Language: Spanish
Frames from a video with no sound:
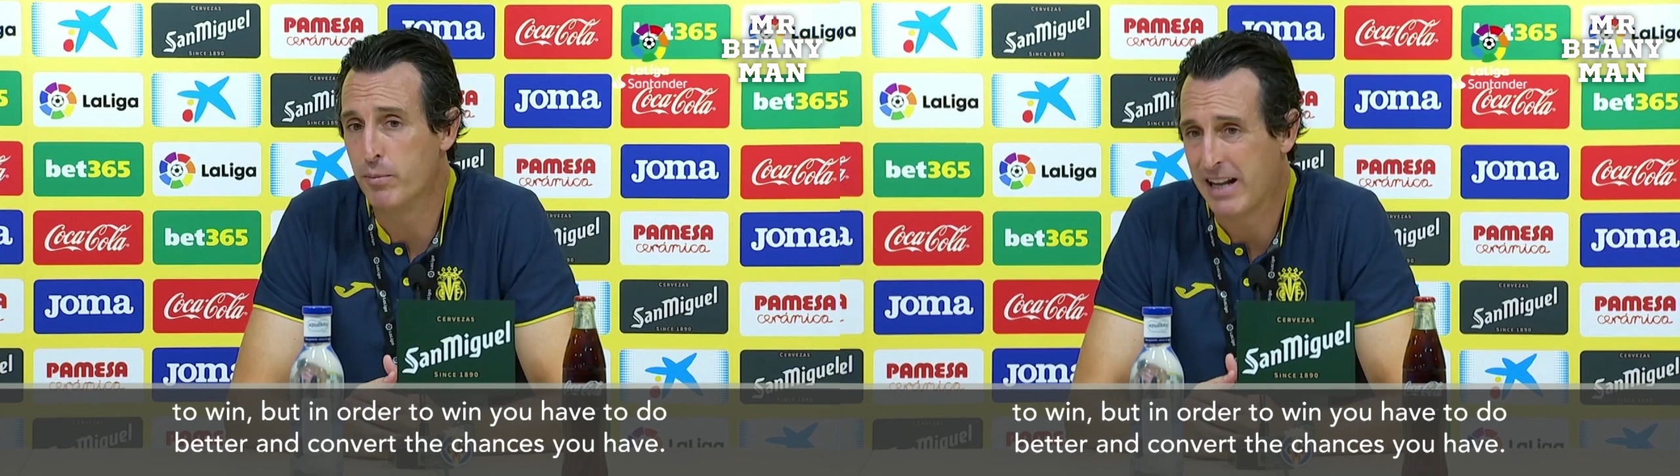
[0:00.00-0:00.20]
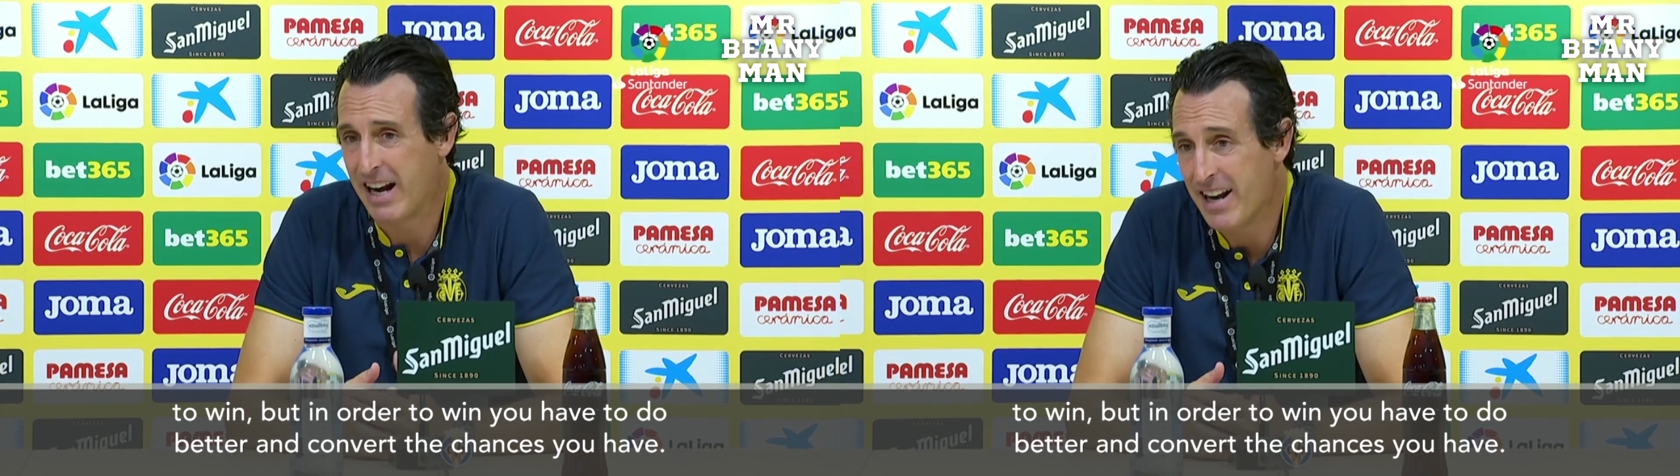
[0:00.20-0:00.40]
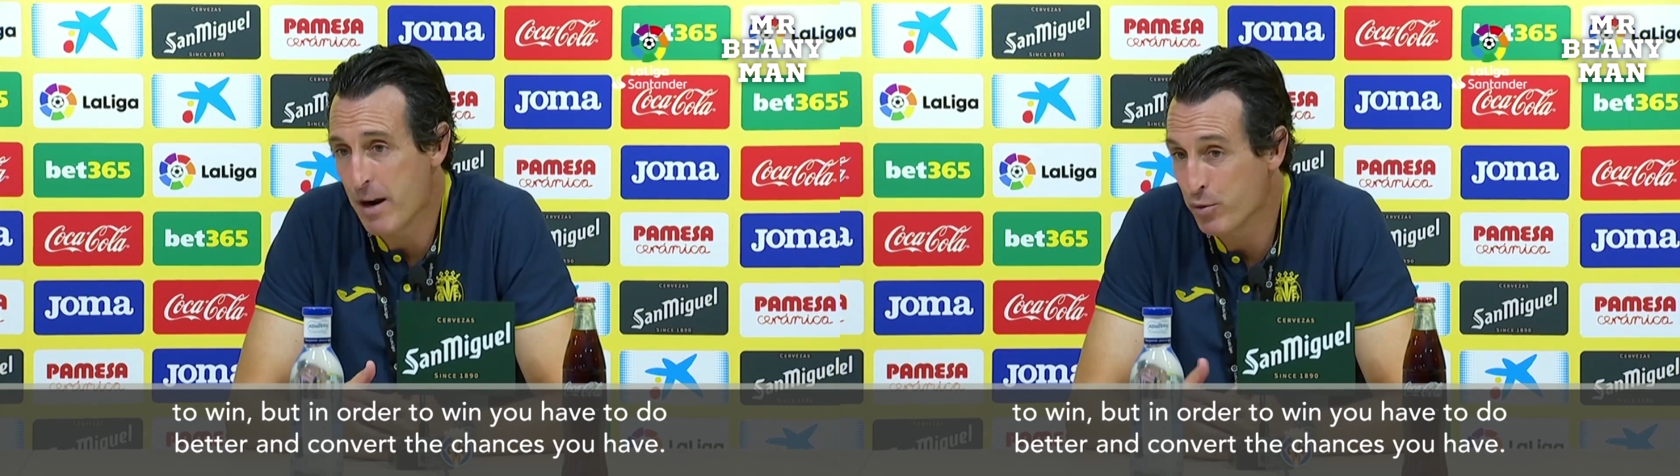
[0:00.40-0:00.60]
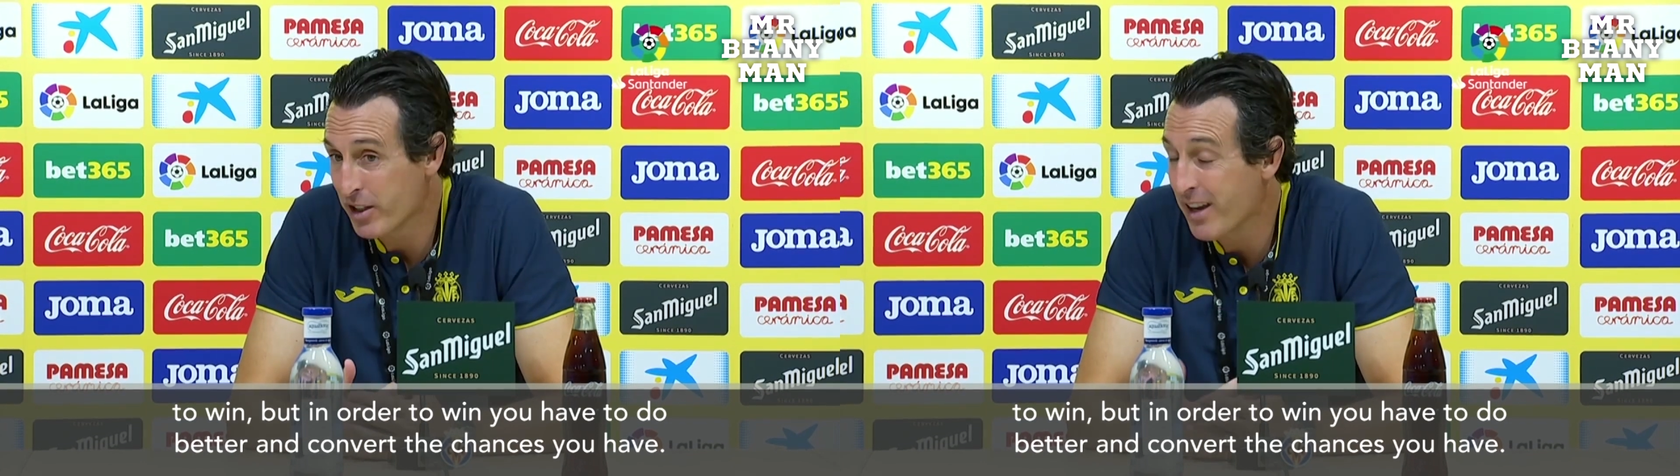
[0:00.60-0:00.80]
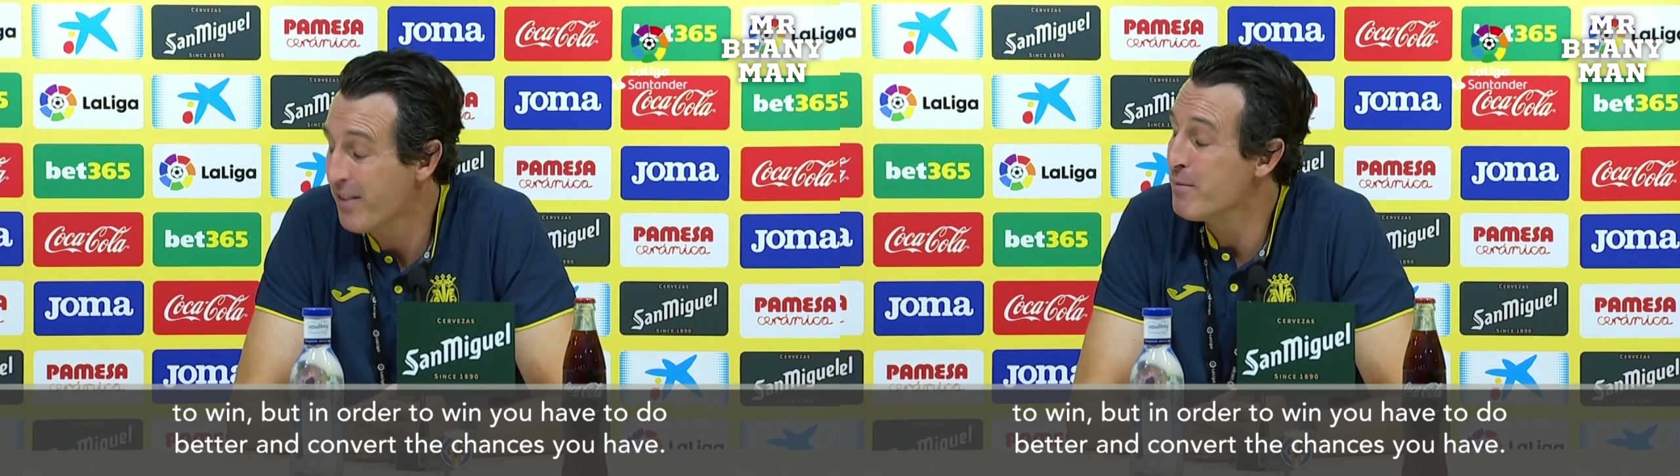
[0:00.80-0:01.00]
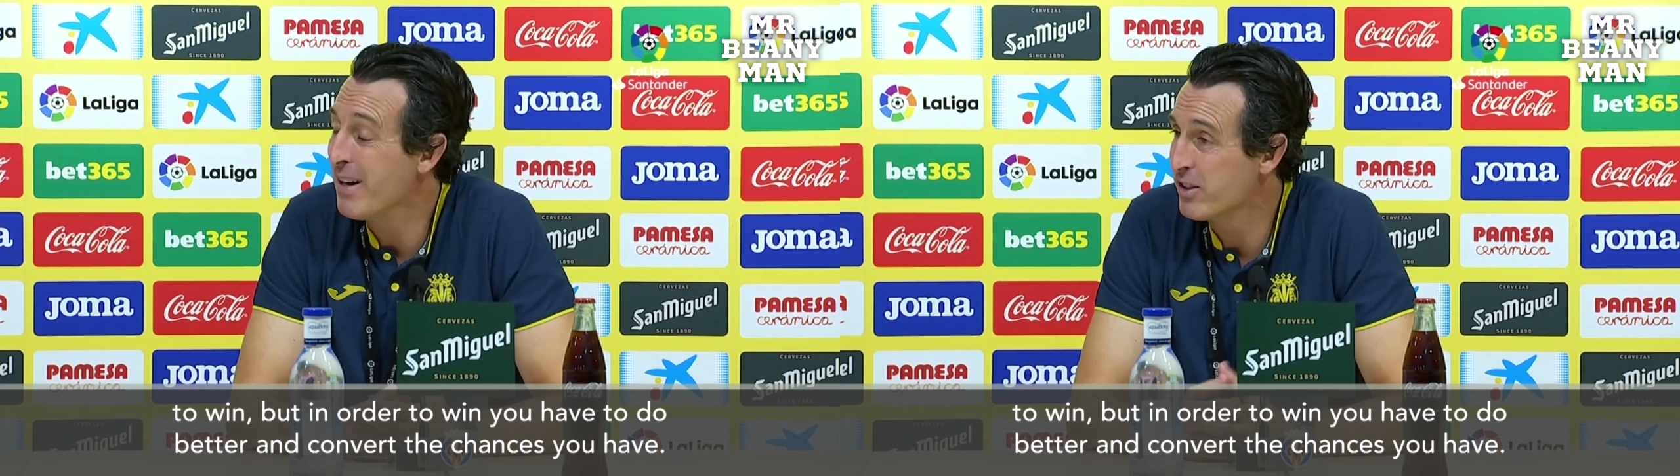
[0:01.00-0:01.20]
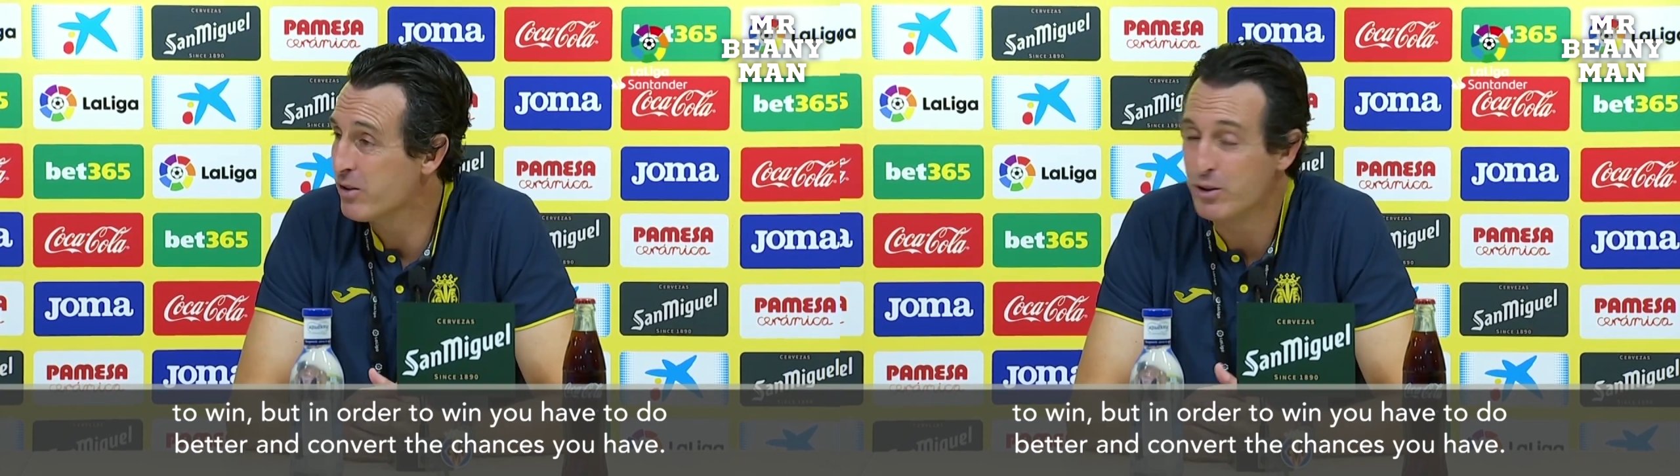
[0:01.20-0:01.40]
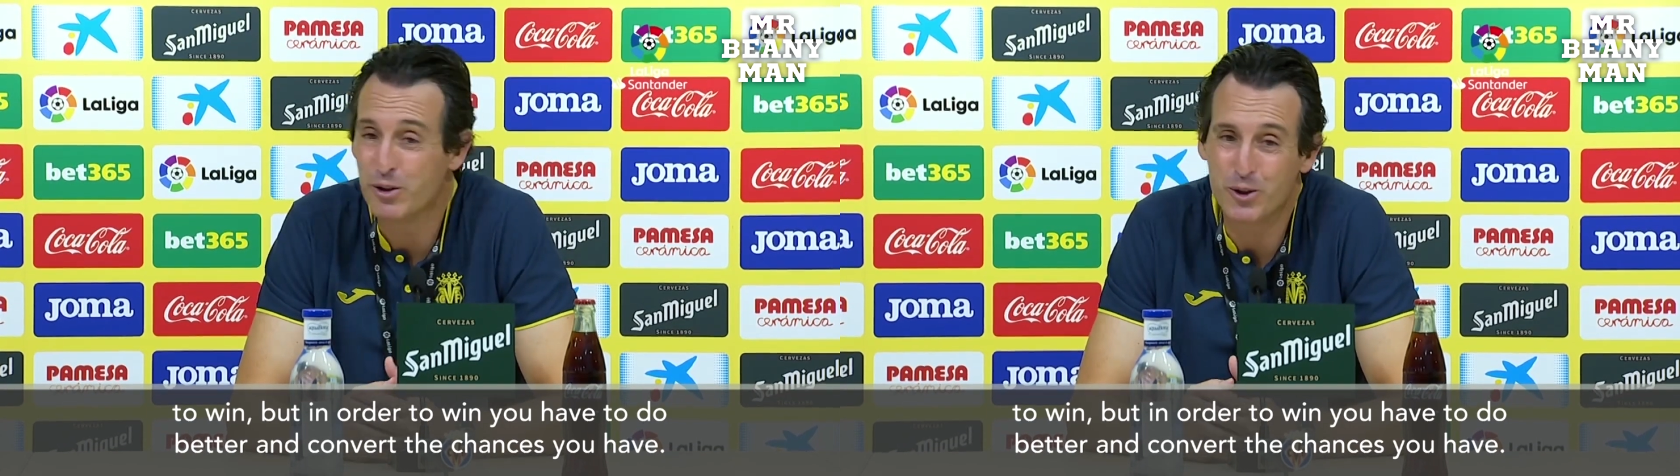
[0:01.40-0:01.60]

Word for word: para ganar pues hay que hacer más o,